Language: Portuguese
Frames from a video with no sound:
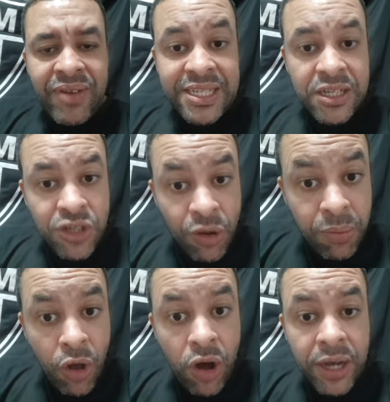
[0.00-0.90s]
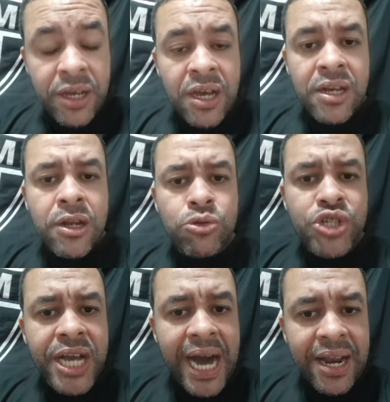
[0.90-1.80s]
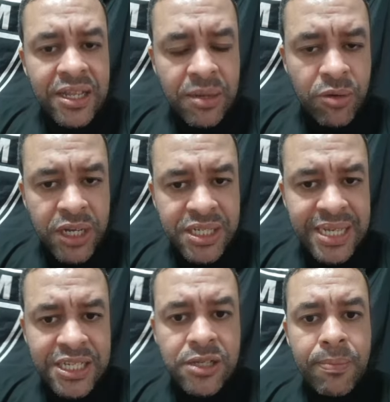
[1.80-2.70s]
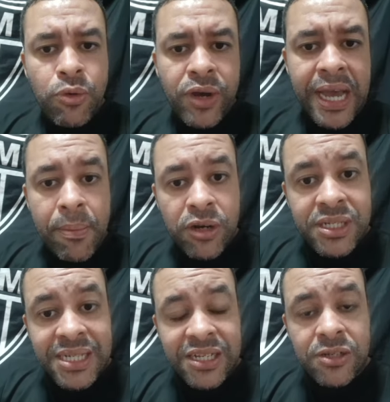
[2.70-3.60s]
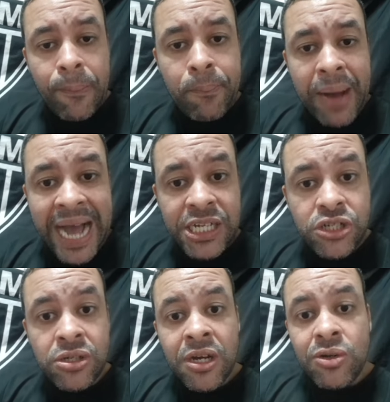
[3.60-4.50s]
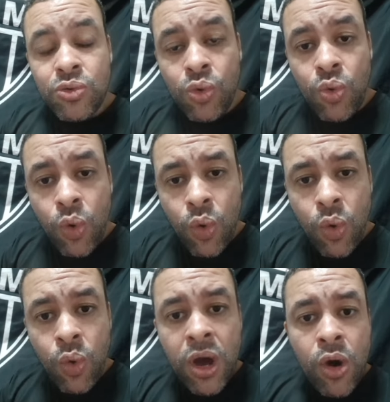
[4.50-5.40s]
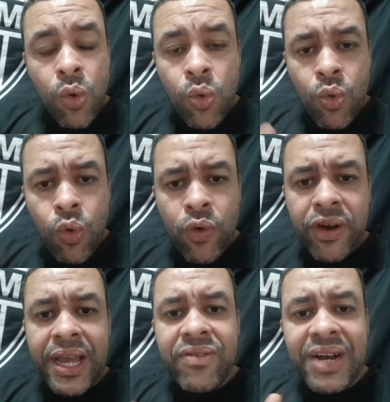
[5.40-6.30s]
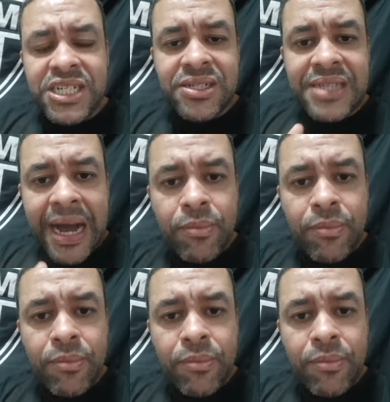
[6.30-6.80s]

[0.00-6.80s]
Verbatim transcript: vai ter seu blog. Não te garanta a monetização, porque a monetização parte do Google. O Google é que vai te dar a